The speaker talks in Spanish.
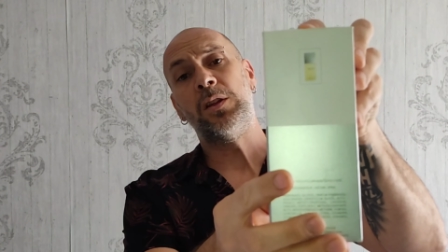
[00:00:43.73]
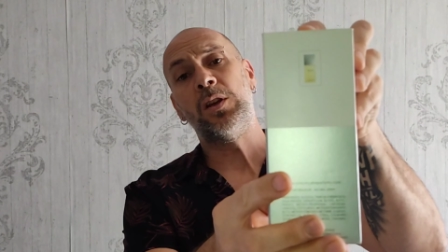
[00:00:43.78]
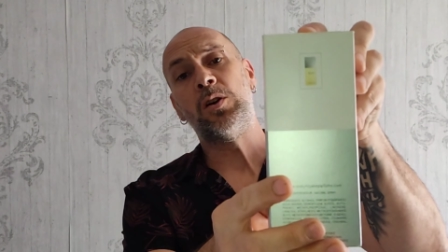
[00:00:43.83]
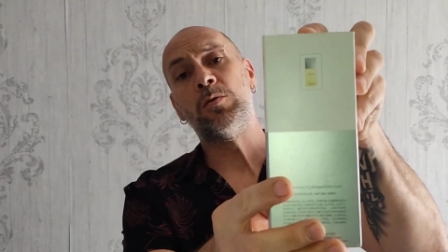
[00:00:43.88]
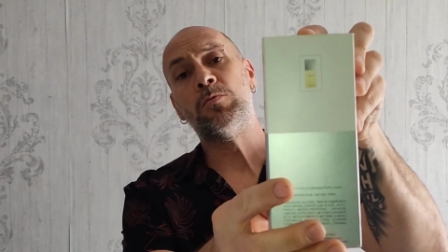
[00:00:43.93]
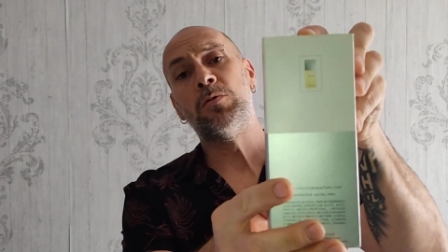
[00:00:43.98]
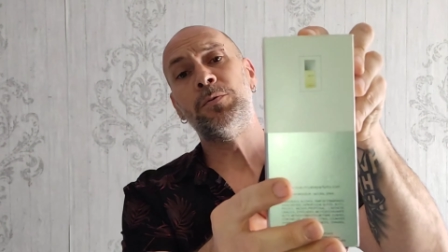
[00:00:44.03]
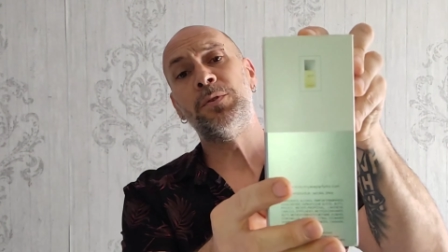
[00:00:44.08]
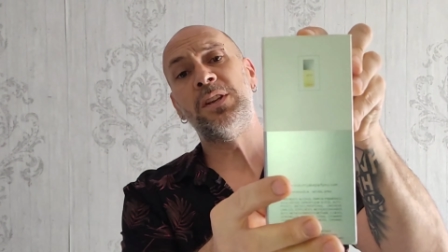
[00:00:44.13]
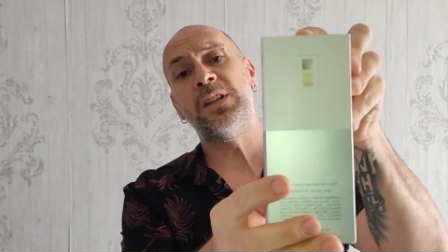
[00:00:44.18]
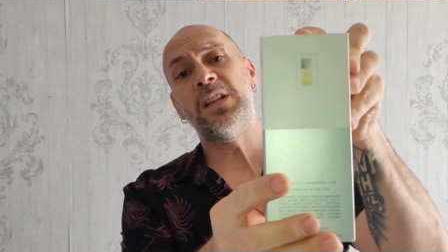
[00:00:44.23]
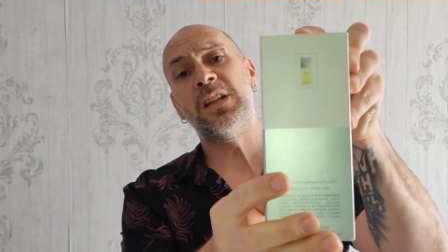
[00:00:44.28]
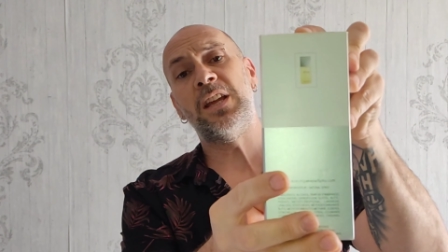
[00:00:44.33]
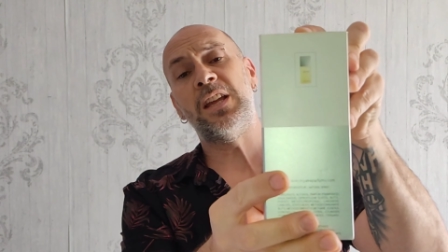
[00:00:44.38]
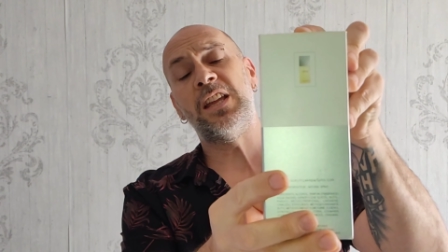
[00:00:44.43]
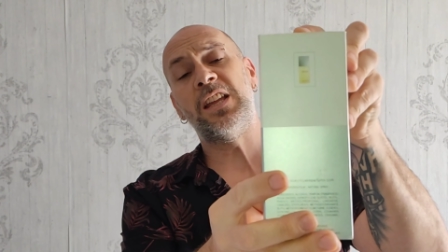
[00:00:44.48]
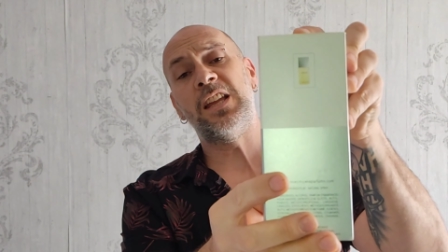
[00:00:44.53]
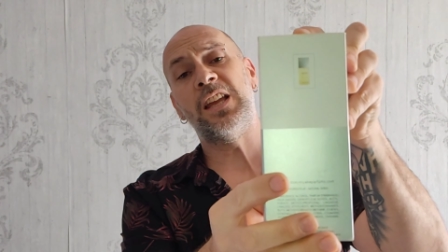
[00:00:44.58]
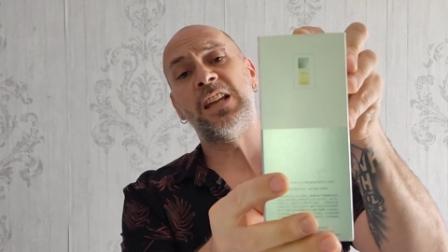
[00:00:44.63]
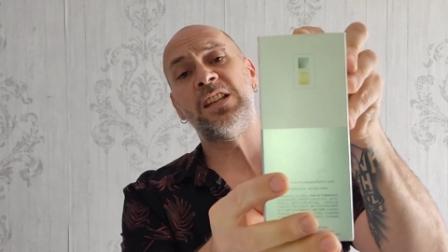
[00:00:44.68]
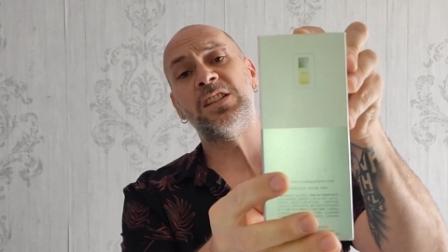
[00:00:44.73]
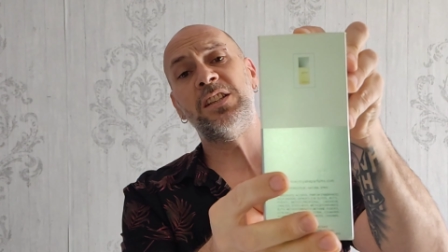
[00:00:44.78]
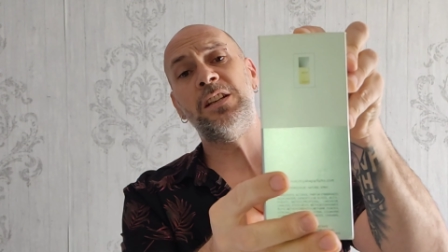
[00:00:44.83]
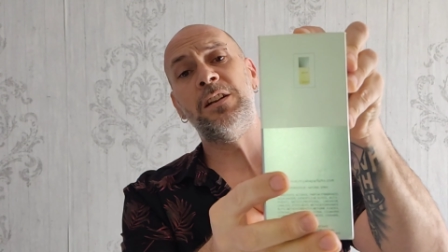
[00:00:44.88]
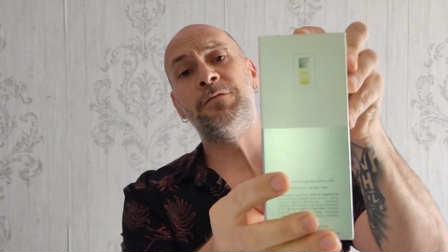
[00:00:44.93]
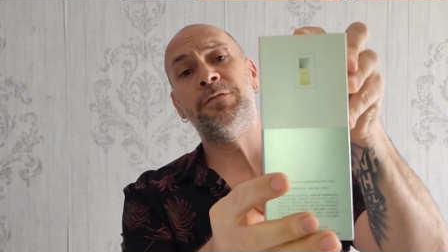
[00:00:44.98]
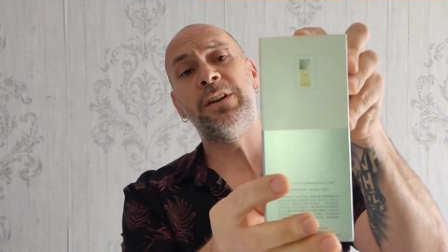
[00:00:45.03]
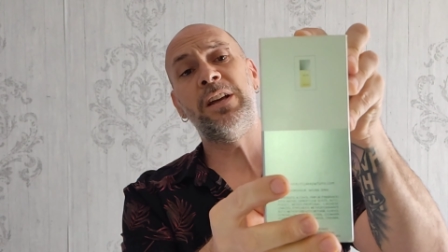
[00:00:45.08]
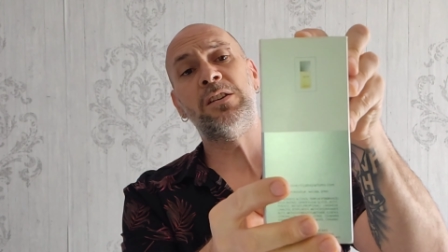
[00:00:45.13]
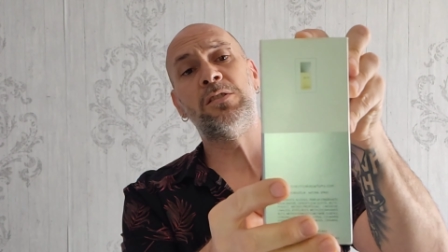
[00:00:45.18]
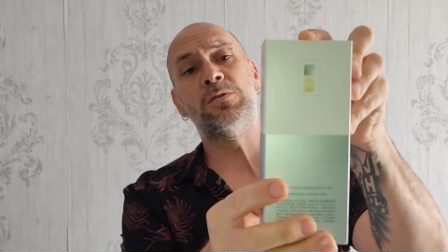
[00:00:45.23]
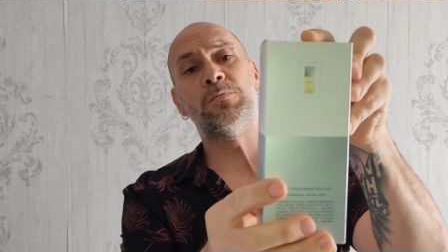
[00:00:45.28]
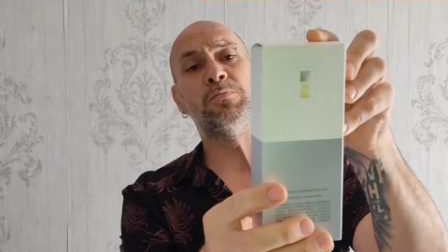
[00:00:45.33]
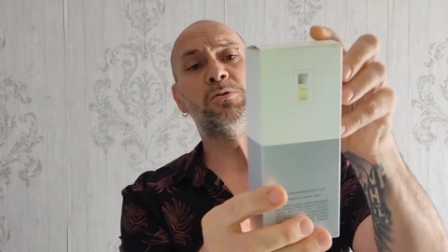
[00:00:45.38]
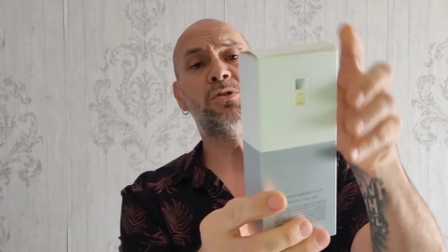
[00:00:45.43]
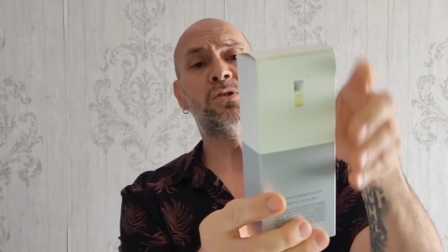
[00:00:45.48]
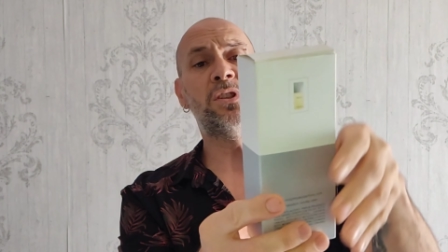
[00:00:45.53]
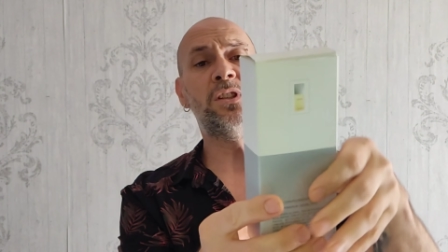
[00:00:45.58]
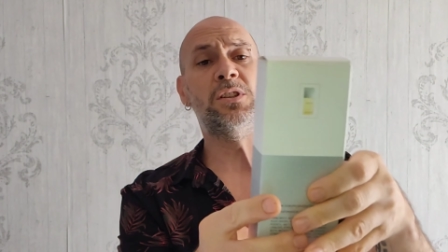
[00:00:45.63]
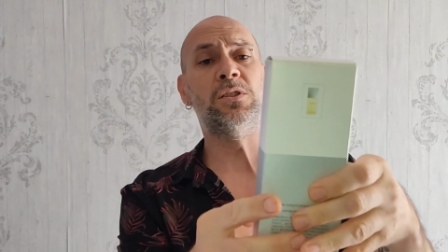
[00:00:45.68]
cómo viene a ser el frasco,
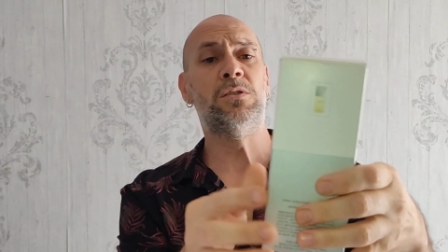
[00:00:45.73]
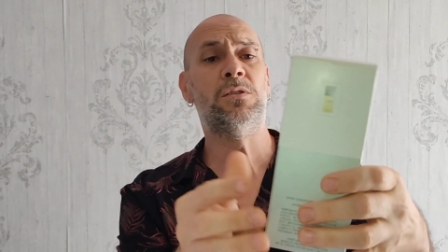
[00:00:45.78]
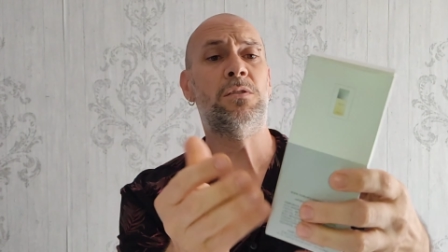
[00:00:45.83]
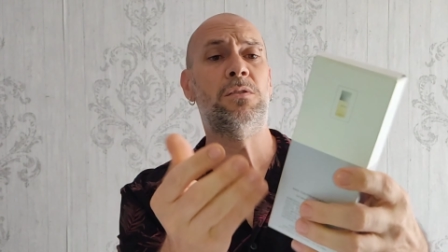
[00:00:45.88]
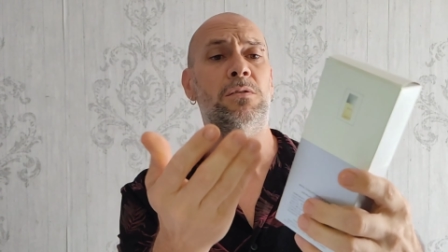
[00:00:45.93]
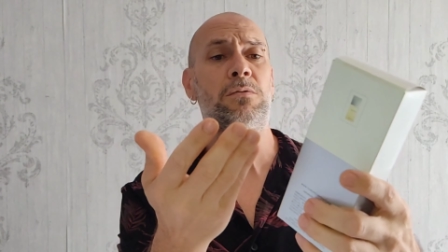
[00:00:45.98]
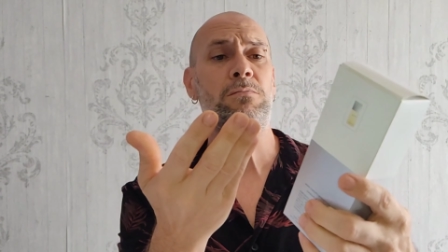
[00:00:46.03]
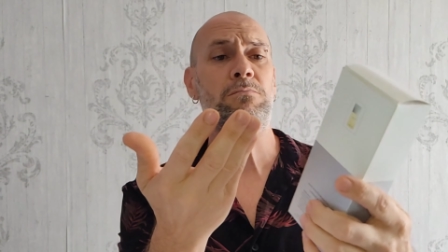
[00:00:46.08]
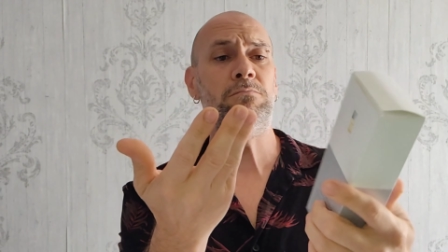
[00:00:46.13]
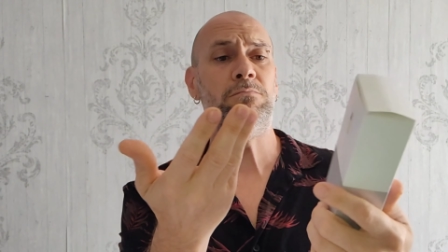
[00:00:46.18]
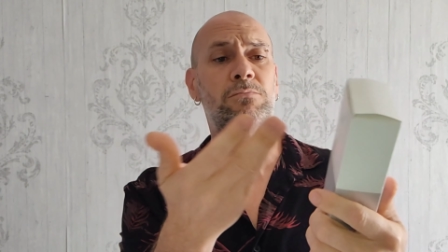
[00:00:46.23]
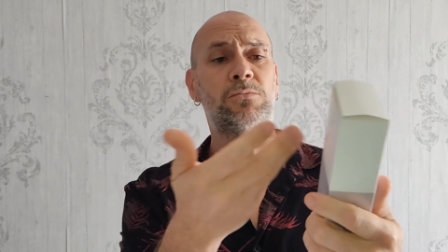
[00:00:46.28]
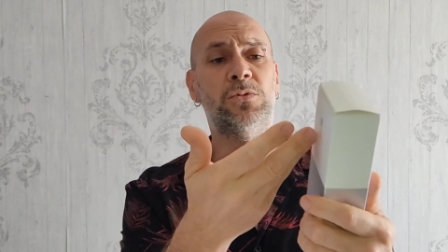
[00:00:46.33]
por si no,